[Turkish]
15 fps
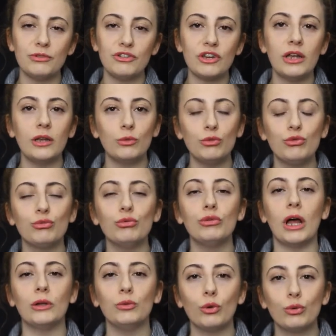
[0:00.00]
bir şeyler
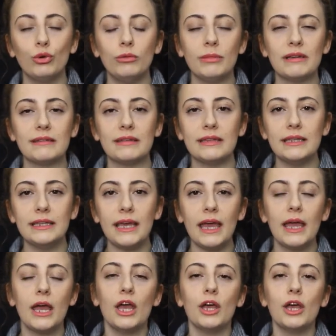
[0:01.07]
üstünden dökülmesin diye